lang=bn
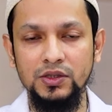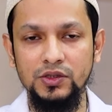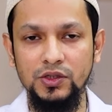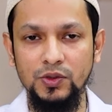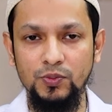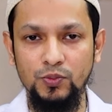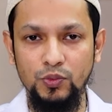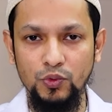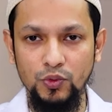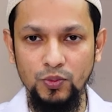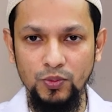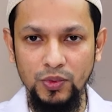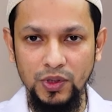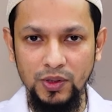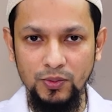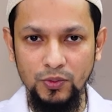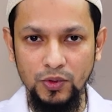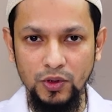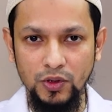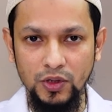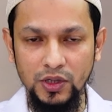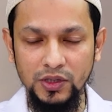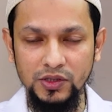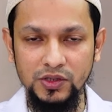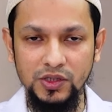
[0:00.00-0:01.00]
যে প্রবলেম
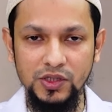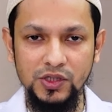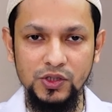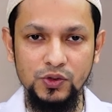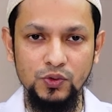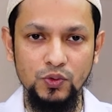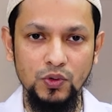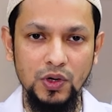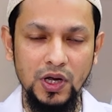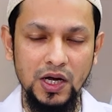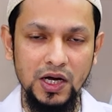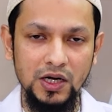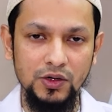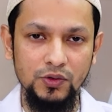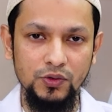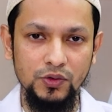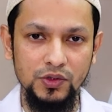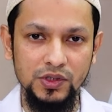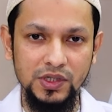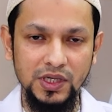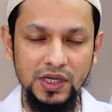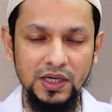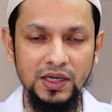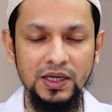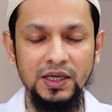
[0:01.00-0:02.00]
হয় যে স্টুল হার্ড
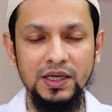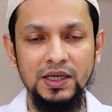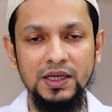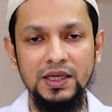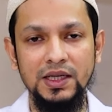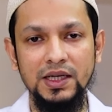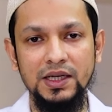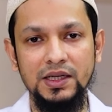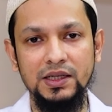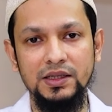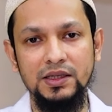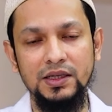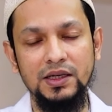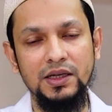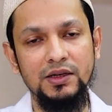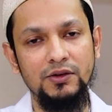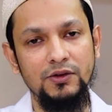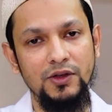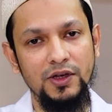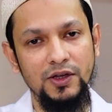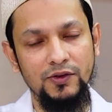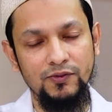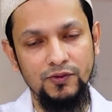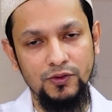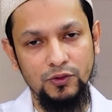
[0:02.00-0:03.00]
হয়ে যায় এটা থেকে
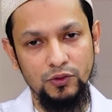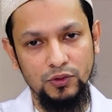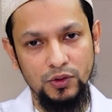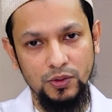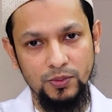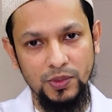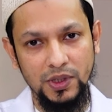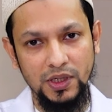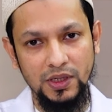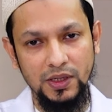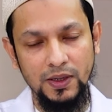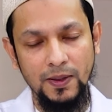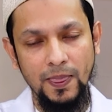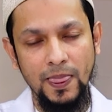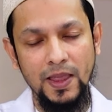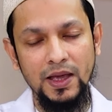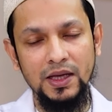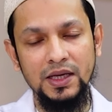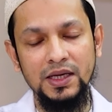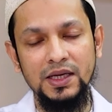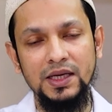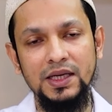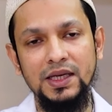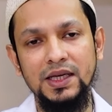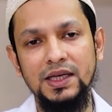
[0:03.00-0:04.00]
রিলিফ করতে পারে
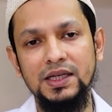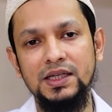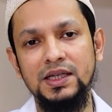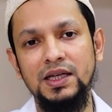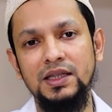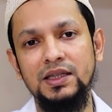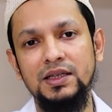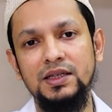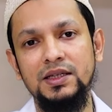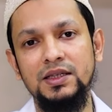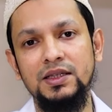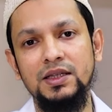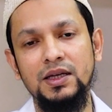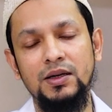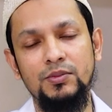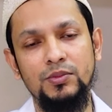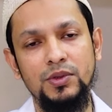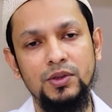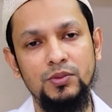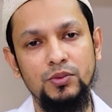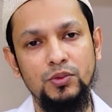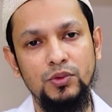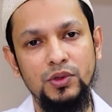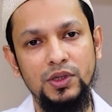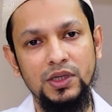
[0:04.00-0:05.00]
এর সাথে সাথে
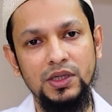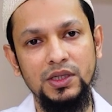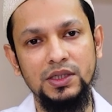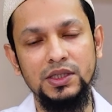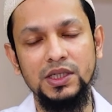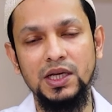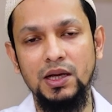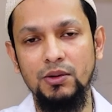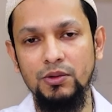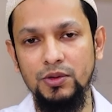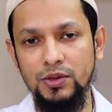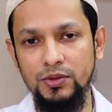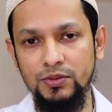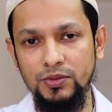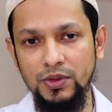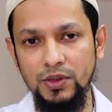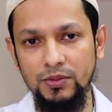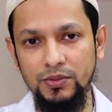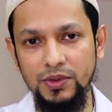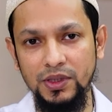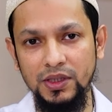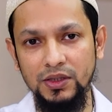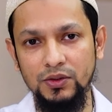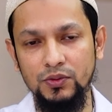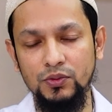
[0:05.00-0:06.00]
আমরা বলি
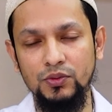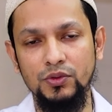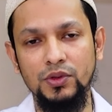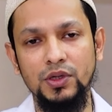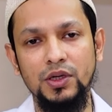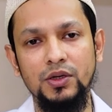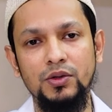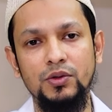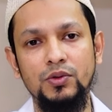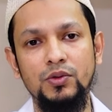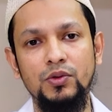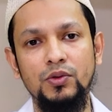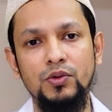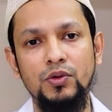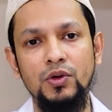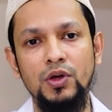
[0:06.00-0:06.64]
স্বাভাবিকভাবে অন্যান্য